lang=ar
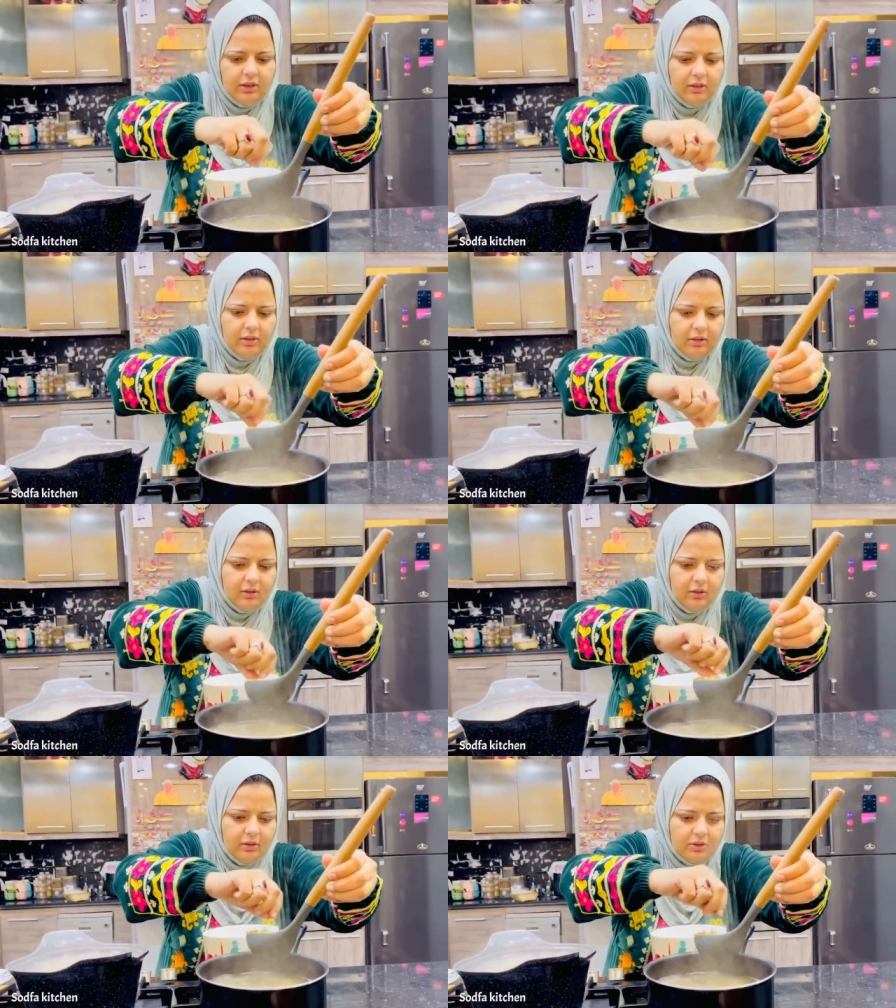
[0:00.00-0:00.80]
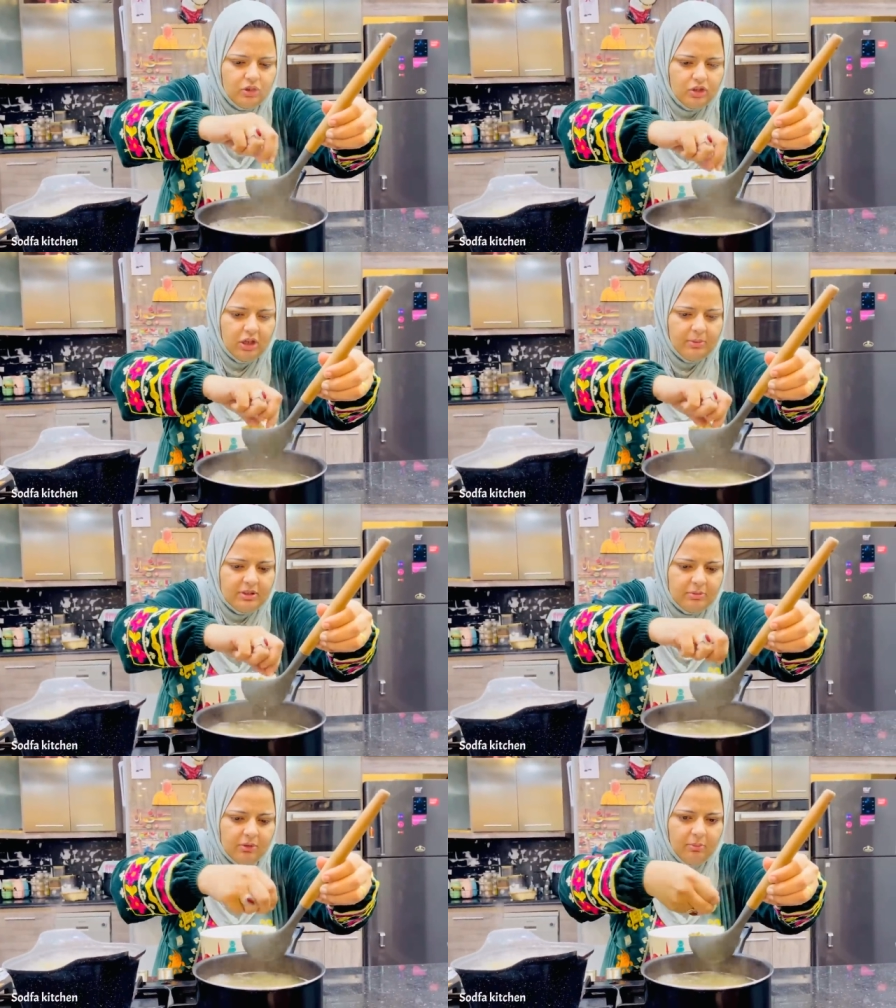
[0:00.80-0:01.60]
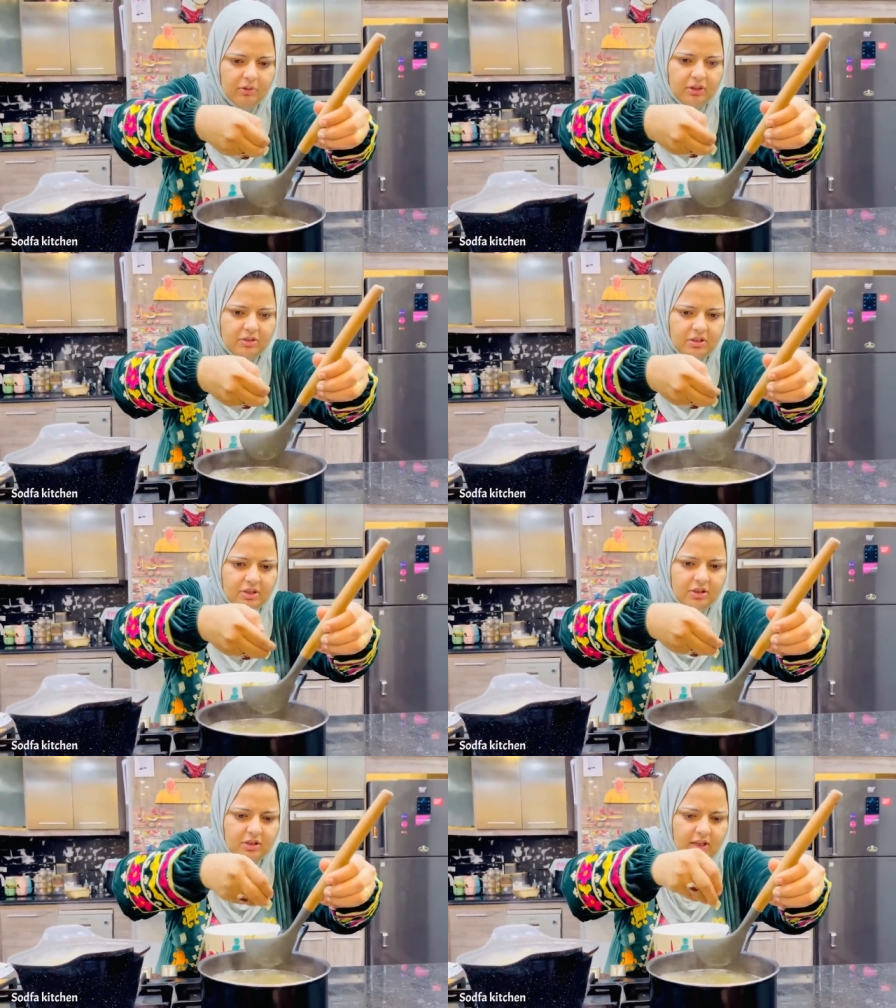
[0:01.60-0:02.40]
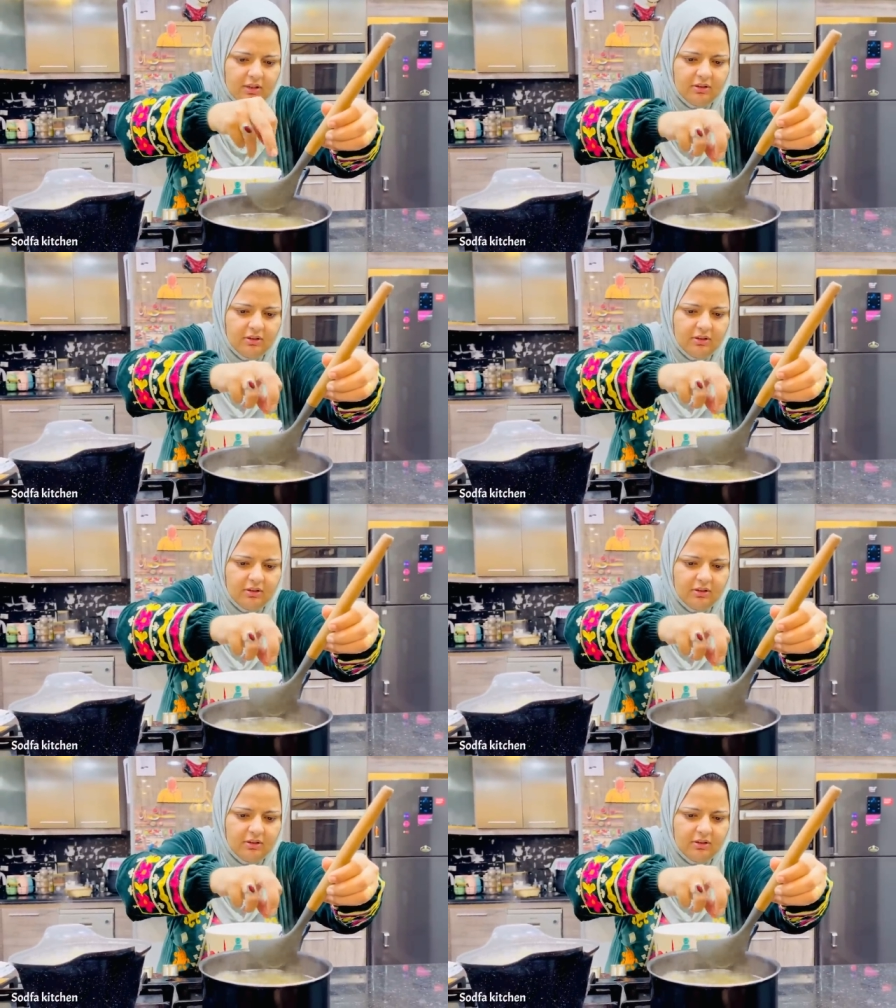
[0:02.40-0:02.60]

كده عايزة اشيلها بس عشان ما تكسر سنة حد